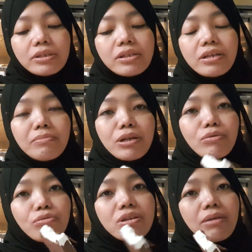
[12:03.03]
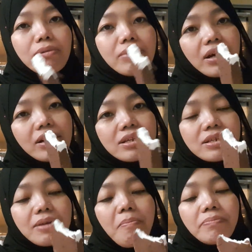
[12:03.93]
jadi sambil nungguin sambil makan
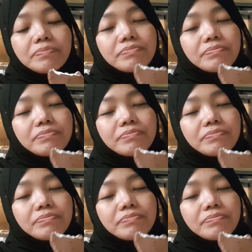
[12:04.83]
es krim